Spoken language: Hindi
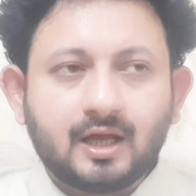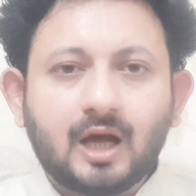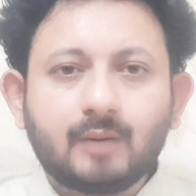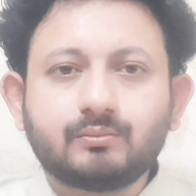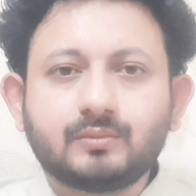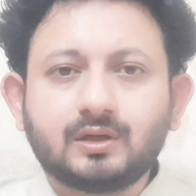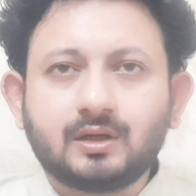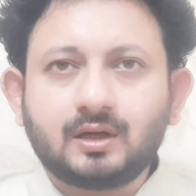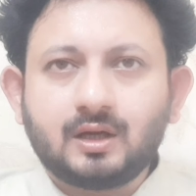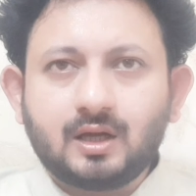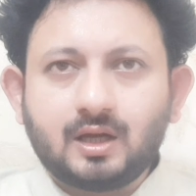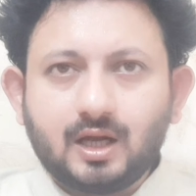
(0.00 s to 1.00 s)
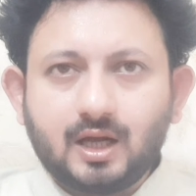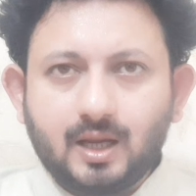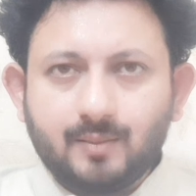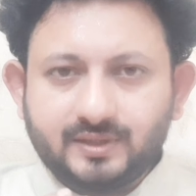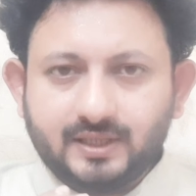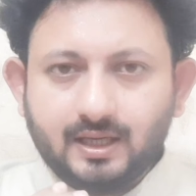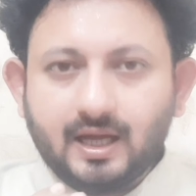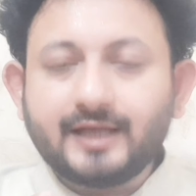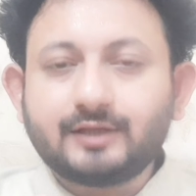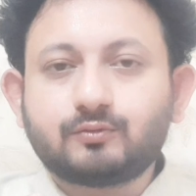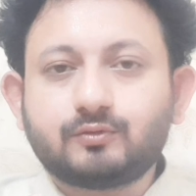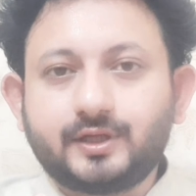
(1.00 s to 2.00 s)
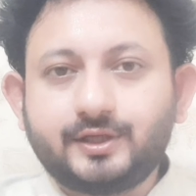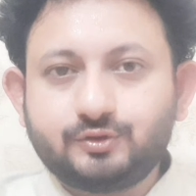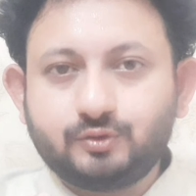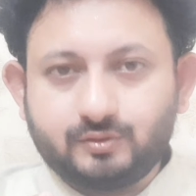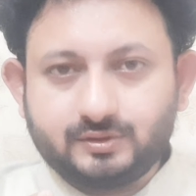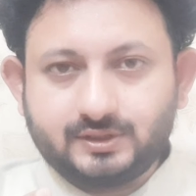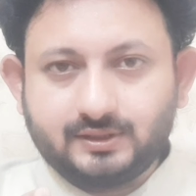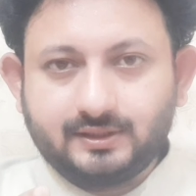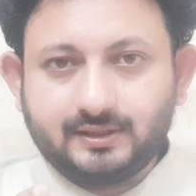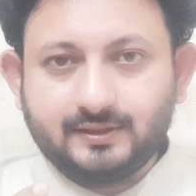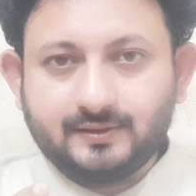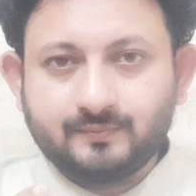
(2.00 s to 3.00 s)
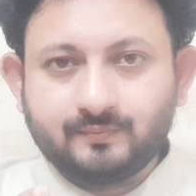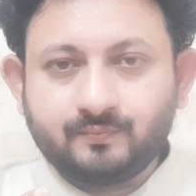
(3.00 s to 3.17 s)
हम अपने अकायद को नहीं छोड़ सकते हैं